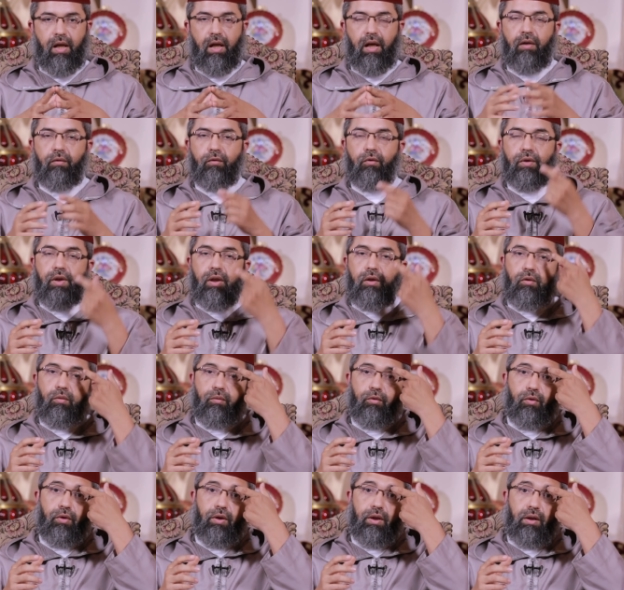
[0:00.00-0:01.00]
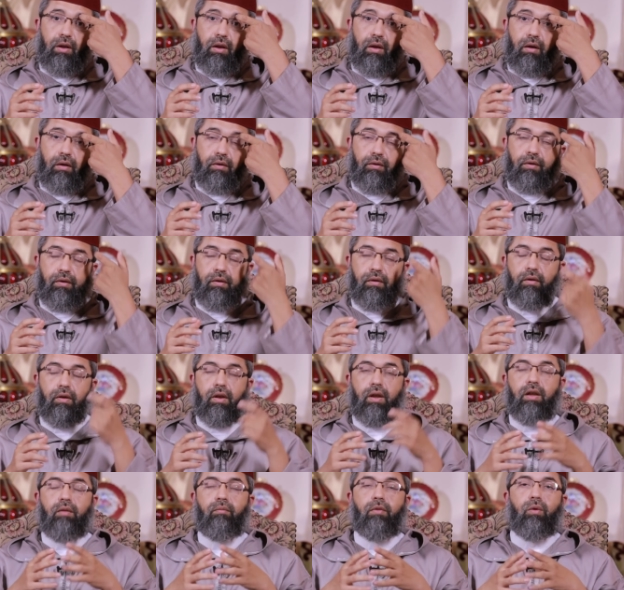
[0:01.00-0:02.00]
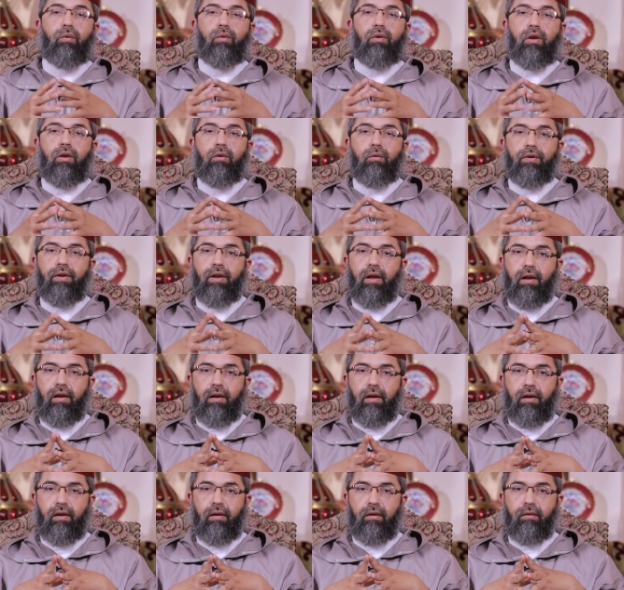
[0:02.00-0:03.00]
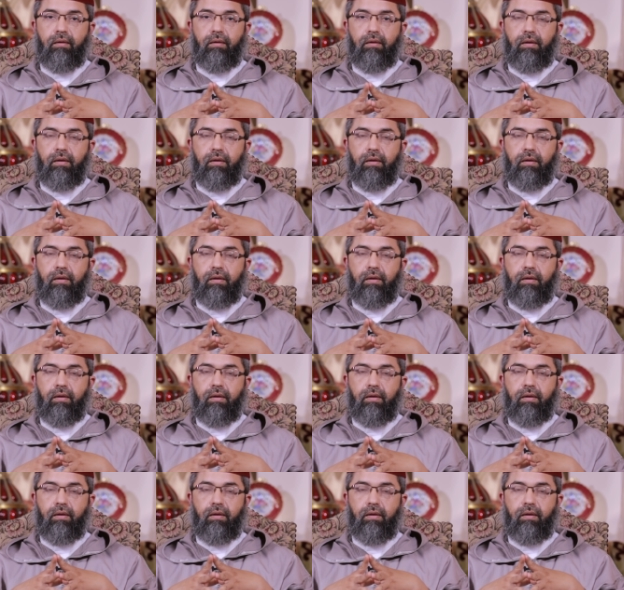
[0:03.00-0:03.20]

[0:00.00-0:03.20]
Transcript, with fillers: الفضيل بن عياض رحمه الله تعالى